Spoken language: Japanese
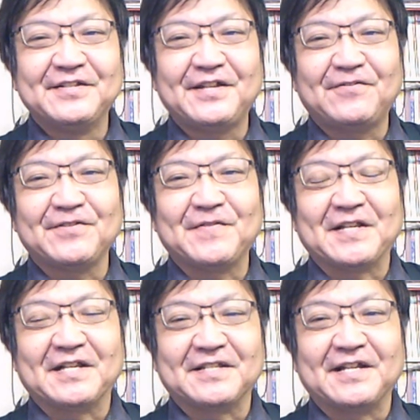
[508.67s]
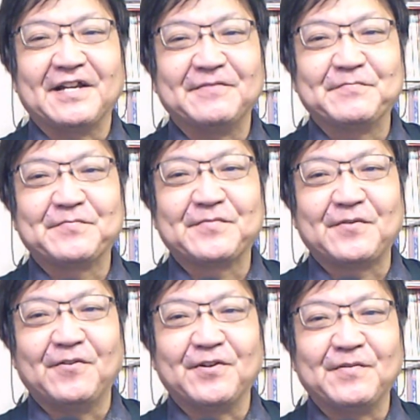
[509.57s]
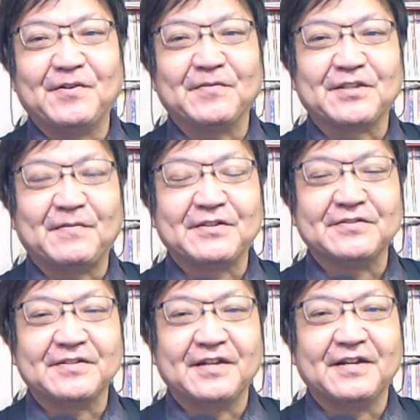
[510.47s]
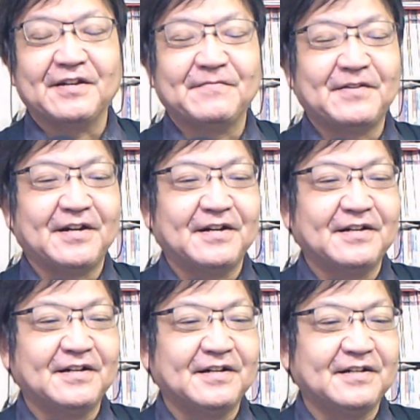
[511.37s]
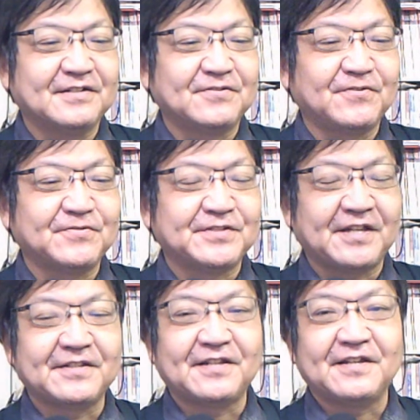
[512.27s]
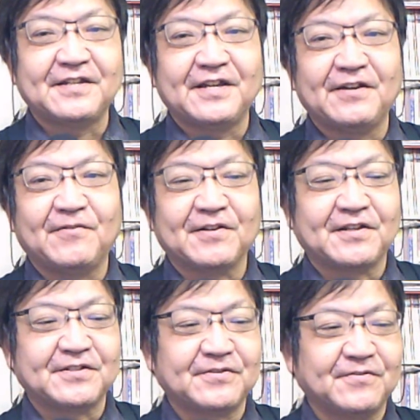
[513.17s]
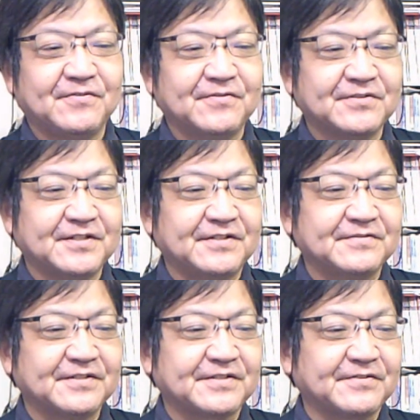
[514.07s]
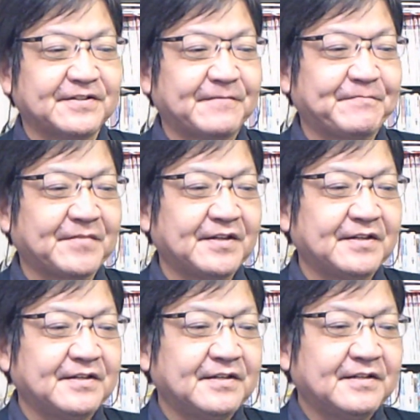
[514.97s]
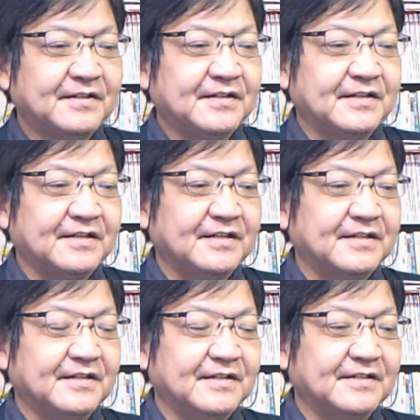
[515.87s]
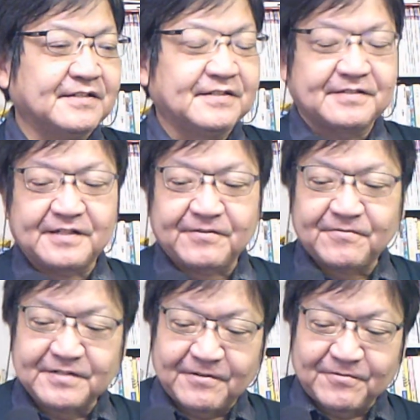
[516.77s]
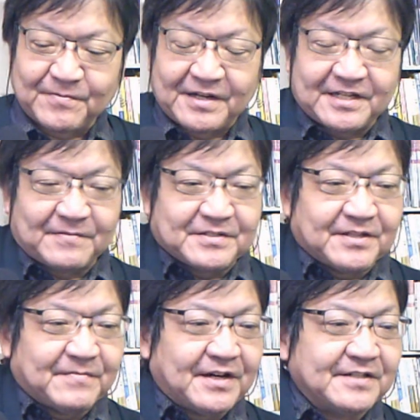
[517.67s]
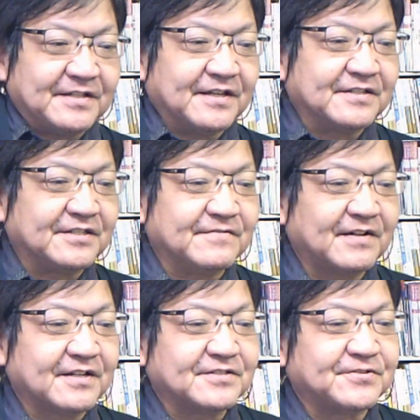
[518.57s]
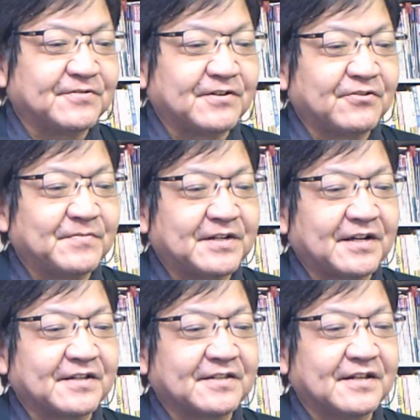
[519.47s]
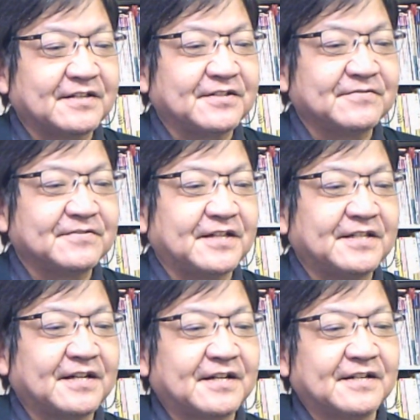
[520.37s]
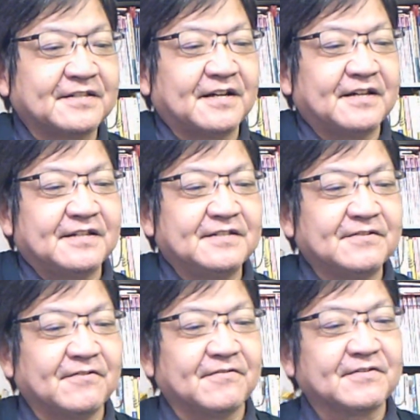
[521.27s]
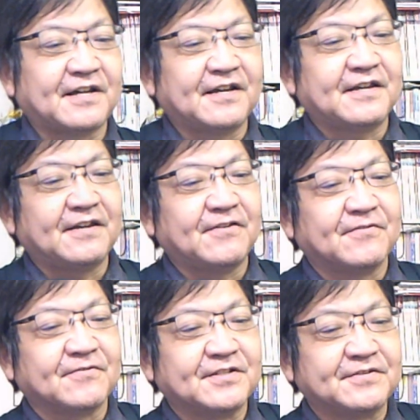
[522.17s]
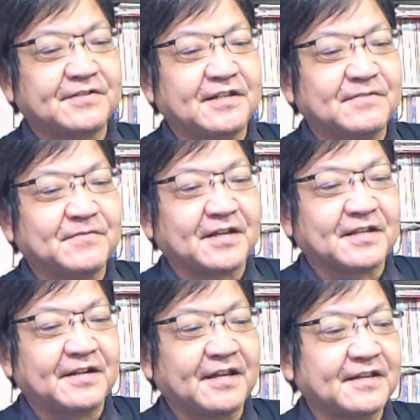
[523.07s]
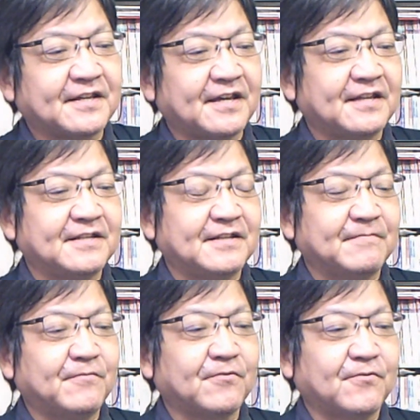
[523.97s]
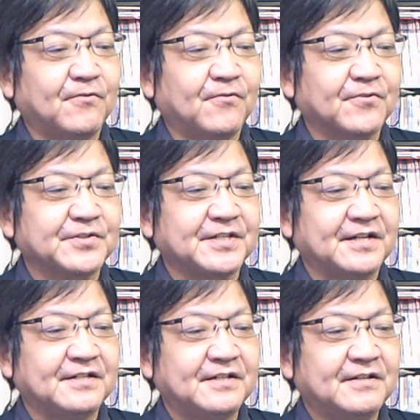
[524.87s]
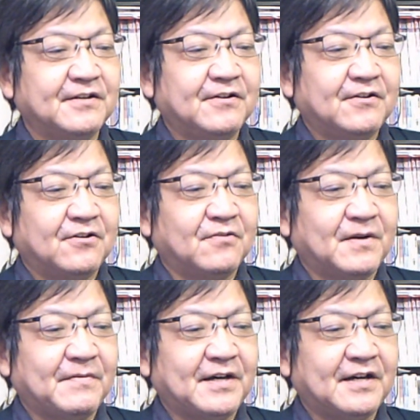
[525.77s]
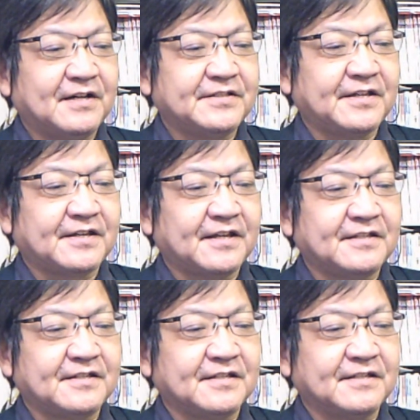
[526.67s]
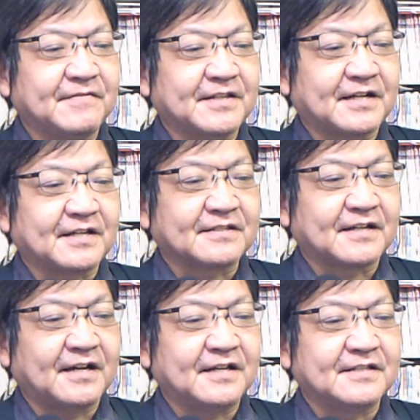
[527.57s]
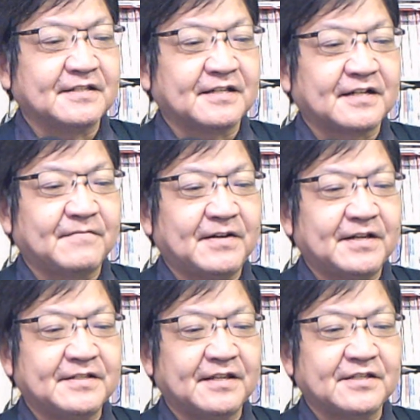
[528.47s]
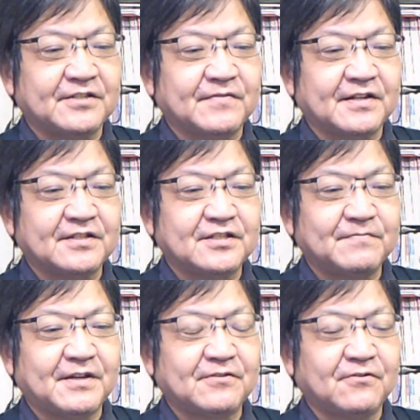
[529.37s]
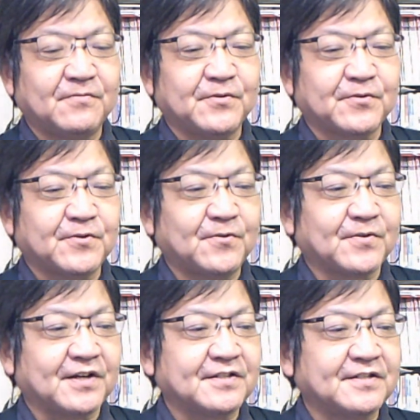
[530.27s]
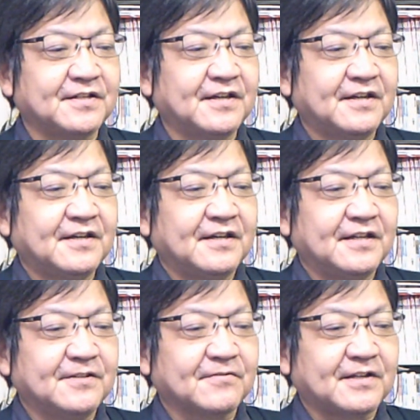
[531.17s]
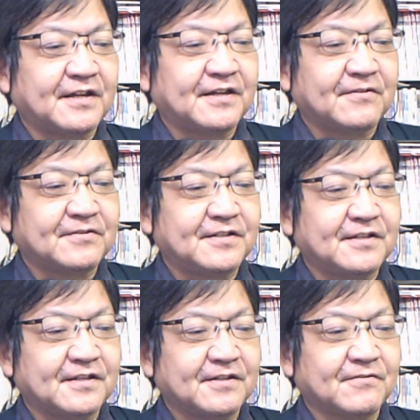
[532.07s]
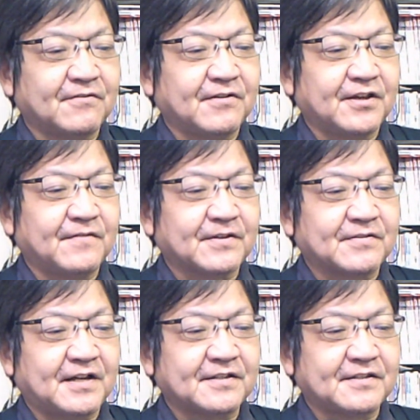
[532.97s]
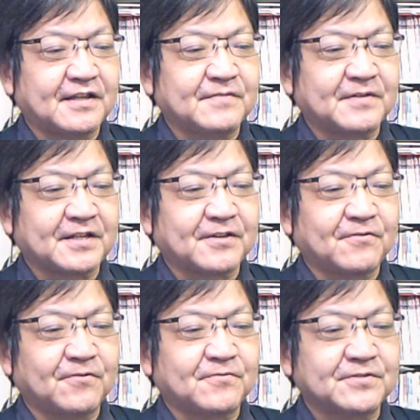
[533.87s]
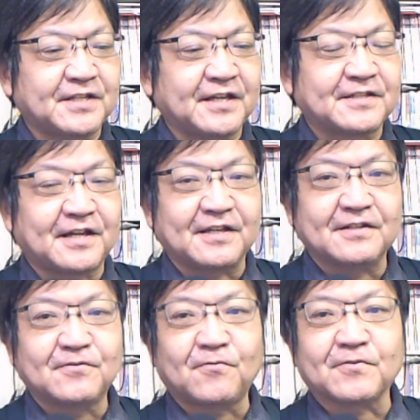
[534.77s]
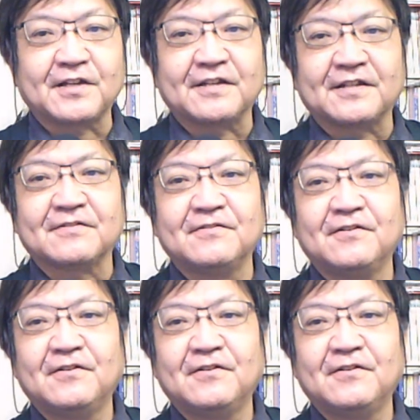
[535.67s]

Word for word: ゼロにはなってないと今思ってますんで、まあ、そういう前提でお話をしているんですけどね、えー、こんなことも書いてありますね。バイデン氏はー首相が呼びかけた自由で開かれたインド太平洋の実現に向けた連携にも呼応した。オバマ政権時にはなかった概念だが、バイデン氏は日米同盟を強化し、インド太平洋地域の平和と安定に向けて協力していきたいと答えたと。